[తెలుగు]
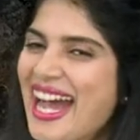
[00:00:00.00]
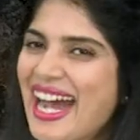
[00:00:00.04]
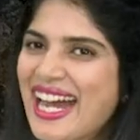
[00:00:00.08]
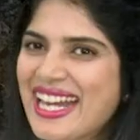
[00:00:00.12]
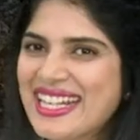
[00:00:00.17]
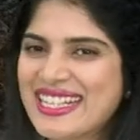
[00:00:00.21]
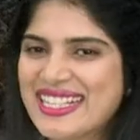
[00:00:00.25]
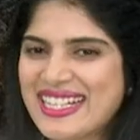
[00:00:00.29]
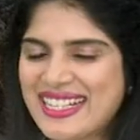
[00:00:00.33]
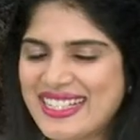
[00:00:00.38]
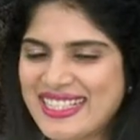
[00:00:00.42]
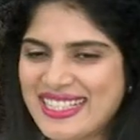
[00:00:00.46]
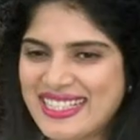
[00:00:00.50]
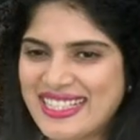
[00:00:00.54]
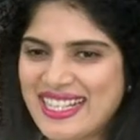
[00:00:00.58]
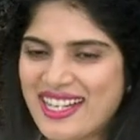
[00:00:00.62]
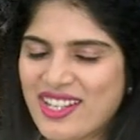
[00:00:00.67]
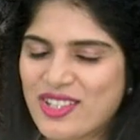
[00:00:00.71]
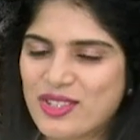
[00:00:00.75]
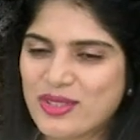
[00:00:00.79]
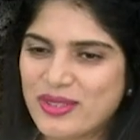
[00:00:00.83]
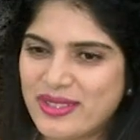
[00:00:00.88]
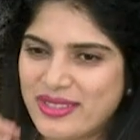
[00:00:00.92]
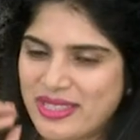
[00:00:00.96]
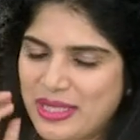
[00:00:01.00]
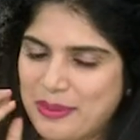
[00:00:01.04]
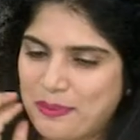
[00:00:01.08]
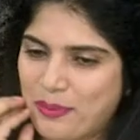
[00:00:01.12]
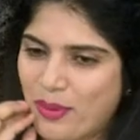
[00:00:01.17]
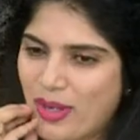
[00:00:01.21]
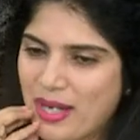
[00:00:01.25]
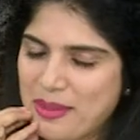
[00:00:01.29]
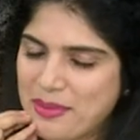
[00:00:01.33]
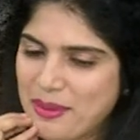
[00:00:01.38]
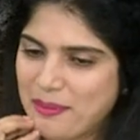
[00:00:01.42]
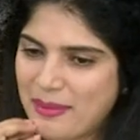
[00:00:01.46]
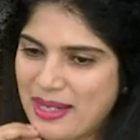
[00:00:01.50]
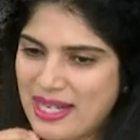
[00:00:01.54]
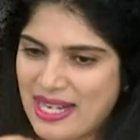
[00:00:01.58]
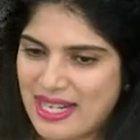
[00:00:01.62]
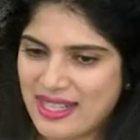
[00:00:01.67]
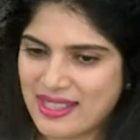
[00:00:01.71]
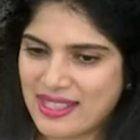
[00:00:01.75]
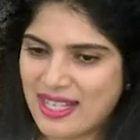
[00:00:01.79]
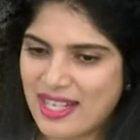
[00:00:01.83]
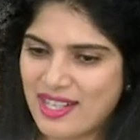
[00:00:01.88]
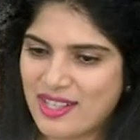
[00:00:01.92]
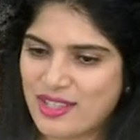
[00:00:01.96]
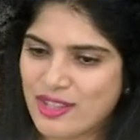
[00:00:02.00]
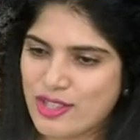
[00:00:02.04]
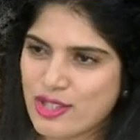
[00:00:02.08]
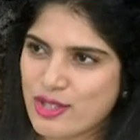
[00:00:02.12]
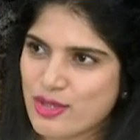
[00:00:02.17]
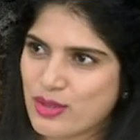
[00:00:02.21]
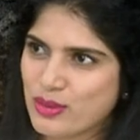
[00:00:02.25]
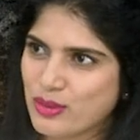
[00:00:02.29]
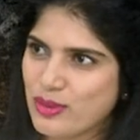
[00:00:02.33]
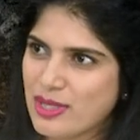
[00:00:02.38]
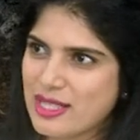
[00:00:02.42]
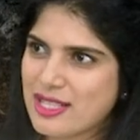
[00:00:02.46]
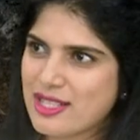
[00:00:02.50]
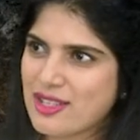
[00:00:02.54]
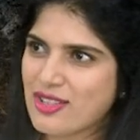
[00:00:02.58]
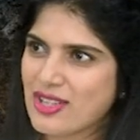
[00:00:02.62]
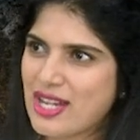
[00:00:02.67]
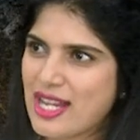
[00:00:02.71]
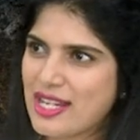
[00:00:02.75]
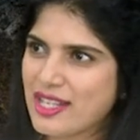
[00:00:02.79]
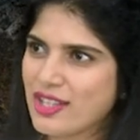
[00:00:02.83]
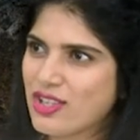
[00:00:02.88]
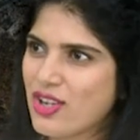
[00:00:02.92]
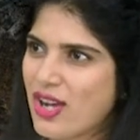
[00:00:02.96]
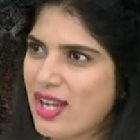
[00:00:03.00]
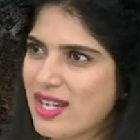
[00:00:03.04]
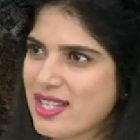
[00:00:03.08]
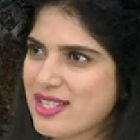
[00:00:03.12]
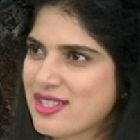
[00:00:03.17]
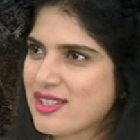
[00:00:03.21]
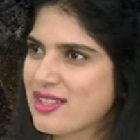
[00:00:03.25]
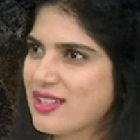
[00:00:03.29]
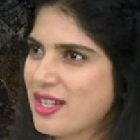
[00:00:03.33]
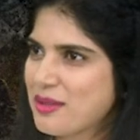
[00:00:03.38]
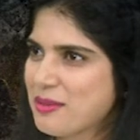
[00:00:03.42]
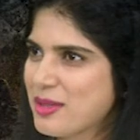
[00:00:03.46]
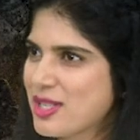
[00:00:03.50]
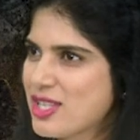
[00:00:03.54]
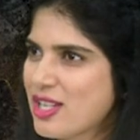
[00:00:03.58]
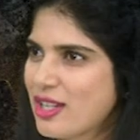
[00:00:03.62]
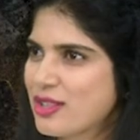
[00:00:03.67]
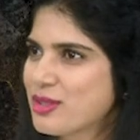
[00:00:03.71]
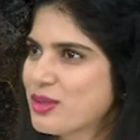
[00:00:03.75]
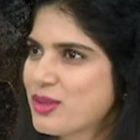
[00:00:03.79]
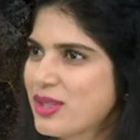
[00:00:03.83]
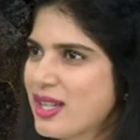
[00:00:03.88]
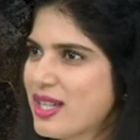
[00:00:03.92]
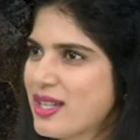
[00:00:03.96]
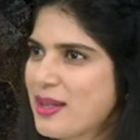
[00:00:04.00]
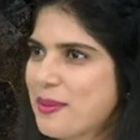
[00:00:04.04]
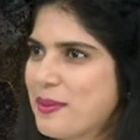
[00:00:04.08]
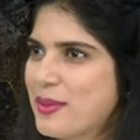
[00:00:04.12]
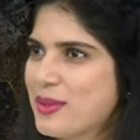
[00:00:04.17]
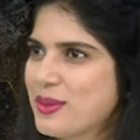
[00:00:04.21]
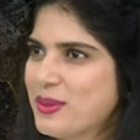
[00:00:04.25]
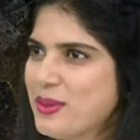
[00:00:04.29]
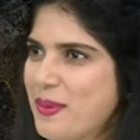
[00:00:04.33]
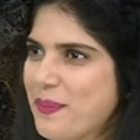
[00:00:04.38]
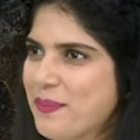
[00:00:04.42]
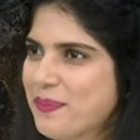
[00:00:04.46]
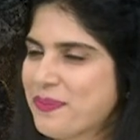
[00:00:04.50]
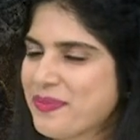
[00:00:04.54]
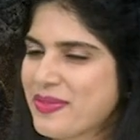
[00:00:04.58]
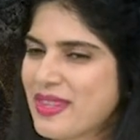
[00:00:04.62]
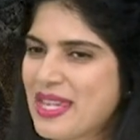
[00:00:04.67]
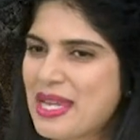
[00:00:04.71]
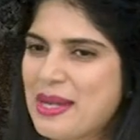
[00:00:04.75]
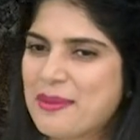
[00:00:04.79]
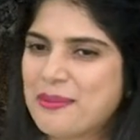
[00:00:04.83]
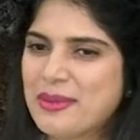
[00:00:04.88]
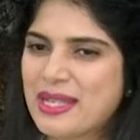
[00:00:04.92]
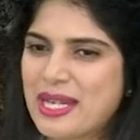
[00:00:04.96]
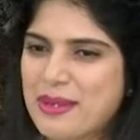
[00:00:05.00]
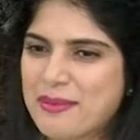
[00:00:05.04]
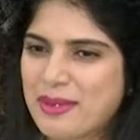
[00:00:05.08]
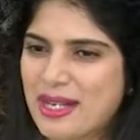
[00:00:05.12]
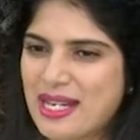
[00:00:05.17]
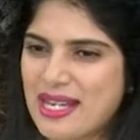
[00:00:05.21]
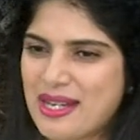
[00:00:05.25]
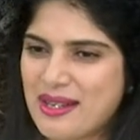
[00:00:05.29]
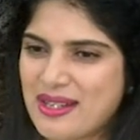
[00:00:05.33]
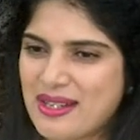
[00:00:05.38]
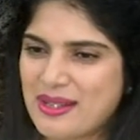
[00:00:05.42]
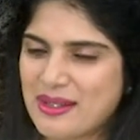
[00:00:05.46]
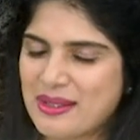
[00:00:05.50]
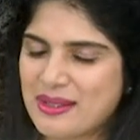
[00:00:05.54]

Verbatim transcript: అంటే అండి నాకు ఈ పాయింట్ మిమ్మల్ని అడగాలనుంది స్కూల్స్లో కానీ కాలేజ్లో కానీ మీరు చదువుకునేటప్పుడు మీరు ఏమన్నా